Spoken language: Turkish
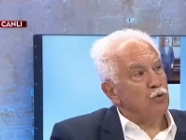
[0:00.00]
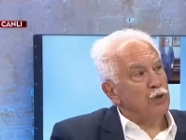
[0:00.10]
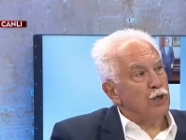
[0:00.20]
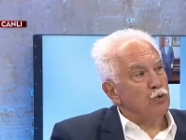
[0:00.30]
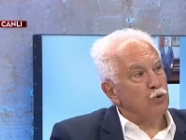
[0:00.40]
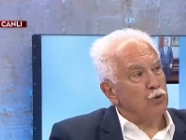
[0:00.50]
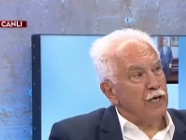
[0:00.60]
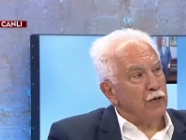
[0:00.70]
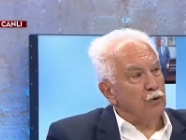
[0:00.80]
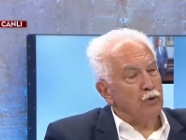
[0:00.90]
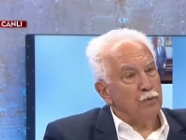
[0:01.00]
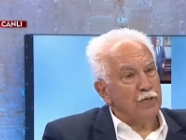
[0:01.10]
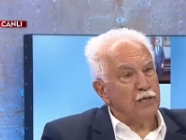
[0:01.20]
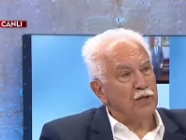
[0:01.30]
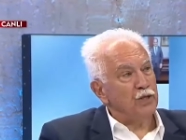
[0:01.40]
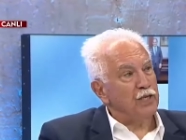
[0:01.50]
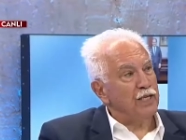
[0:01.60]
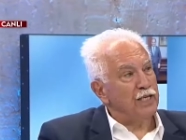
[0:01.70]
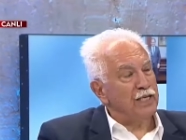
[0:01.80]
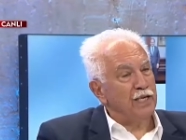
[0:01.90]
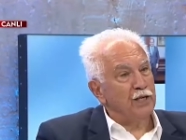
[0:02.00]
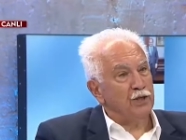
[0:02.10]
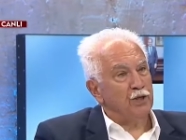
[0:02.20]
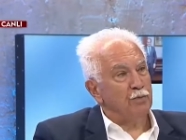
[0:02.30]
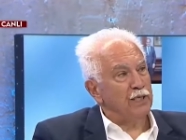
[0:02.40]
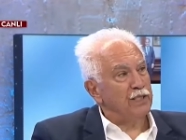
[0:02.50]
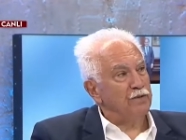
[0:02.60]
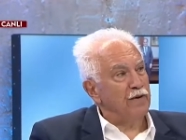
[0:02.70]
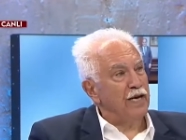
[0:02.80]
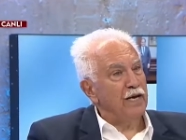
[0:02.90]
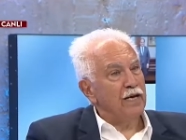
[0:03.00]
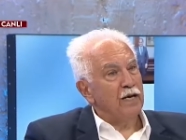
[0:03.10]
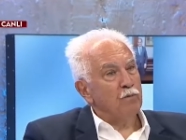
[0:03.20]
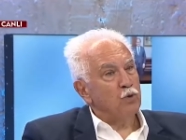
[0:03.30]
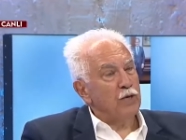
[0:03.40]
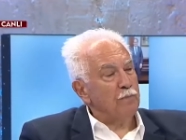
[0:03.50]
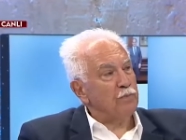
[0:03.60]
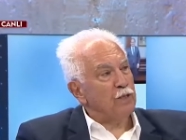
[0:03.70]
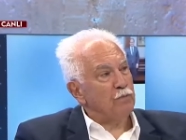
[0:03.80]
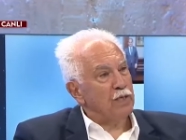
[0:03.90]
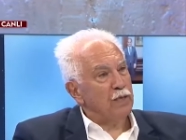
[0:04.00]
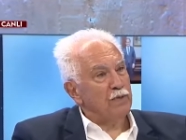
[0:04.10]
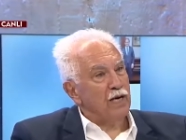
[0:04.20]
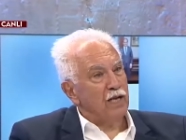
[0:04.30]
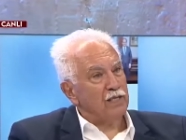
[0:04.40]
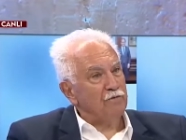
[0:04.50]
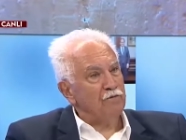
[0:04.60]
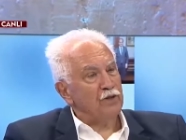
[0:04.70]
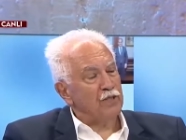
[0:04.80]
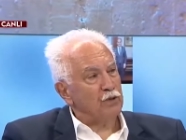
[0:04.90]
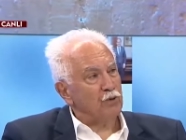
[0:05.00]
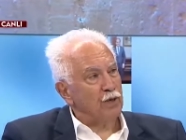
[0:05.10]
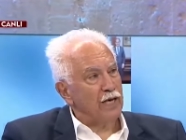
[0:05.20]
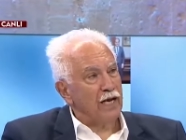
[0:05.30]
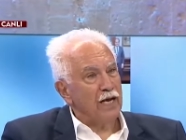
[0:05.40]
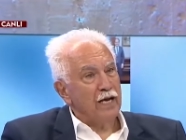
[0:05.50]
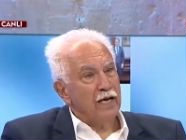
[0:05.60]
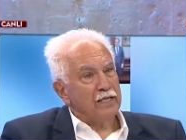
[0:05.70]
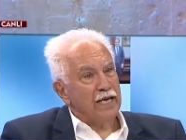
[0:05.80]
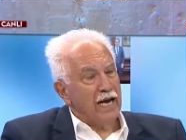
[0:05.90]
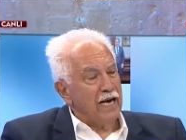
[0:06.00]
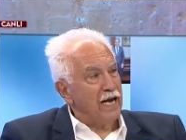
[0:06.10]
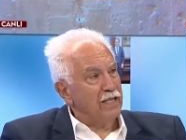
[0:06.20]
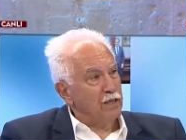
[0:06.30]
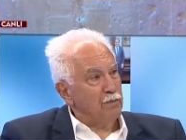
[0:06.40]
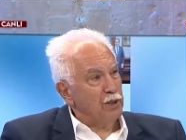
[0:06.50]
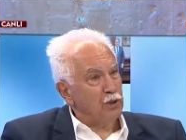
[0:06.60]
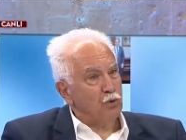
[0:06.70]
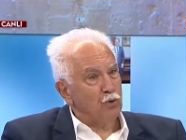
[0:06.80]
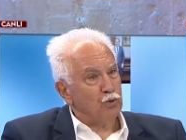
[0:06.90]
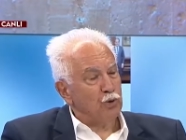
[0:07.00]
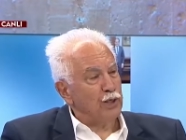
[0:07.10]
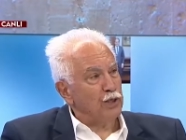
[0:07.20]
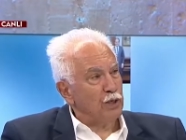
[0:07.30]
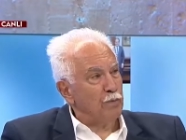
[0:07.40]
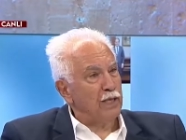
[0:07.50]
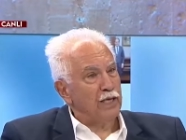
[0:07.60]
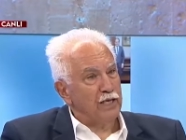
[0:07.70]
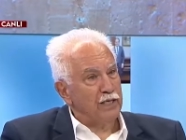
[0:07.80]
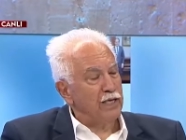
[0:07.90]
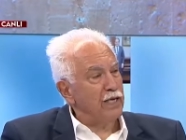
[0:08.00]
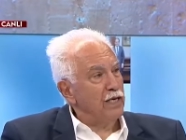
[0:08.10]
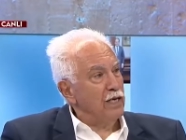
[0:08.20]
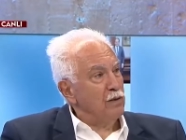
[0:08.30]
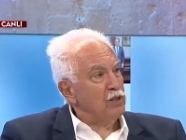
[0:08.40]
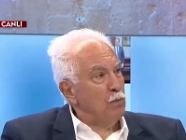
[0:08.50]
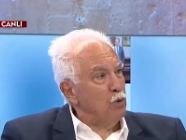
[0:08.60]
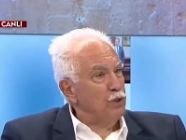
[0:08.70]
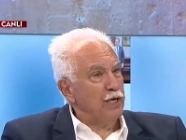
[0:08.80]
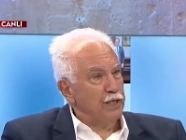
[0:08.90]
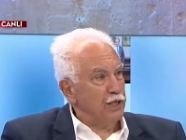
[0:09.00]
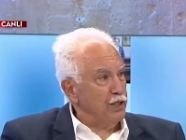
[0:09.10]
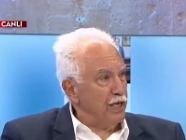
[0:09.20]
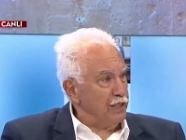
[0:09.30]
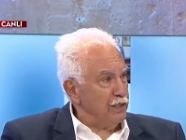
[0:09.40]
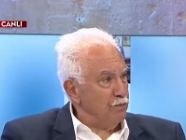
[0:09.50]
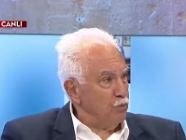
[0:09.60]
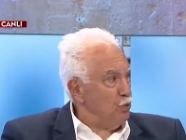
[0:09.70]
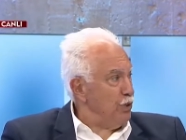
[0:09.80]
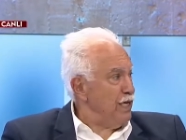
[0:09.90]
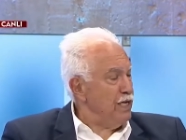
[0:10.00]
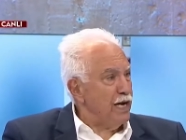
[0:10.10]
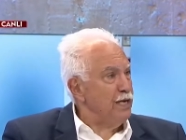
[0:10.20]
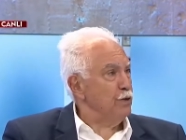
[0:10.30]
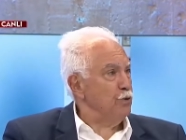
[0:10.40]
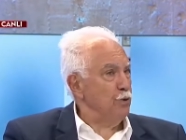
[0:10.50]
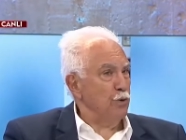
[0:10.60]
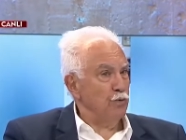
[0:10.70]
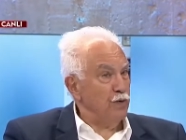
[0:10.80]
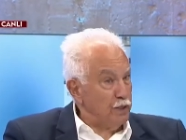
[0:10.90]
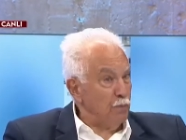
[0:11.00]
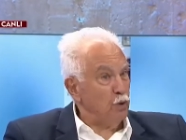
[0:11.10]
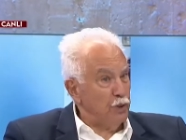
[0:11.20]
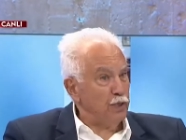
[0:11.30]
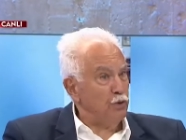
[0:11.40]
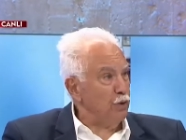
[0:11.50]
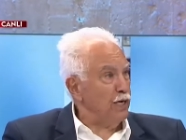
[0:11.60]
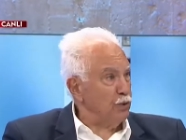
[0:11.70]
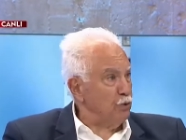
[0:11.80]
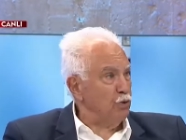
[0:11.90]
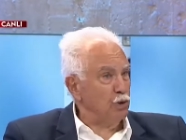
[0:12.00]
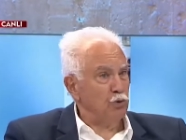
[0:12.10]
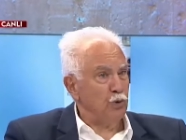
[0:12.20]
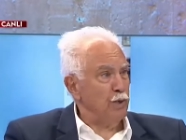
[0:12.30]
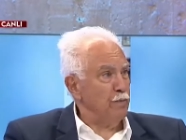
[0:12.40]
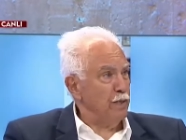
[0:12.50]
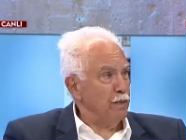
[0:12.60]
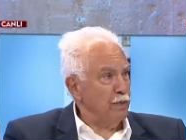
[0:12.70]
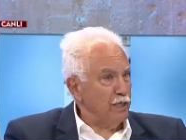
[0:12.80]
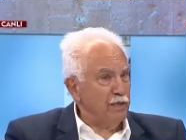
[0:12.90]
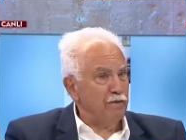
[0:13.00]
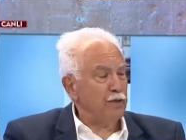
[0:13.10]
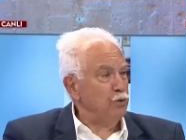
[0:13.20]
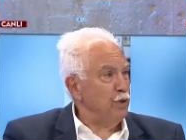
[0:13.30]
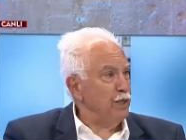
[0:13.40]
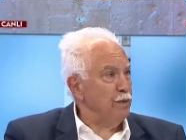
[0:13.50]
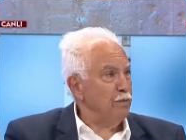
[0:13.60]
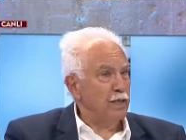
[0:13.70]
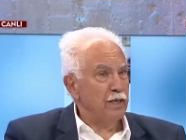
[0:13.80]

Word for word: Türkiye-Rusya ekonomik ilişkilerini geliştirmesi ve bu yaptırımları bir altın fırsat olarak değerlendirmesi konusundaki çabalarını sabote edeceğiz. Bunu da ilan ediyor. Ve sabote ediyorlardı onu da söyleyeyim. Biraz evvel söyledim.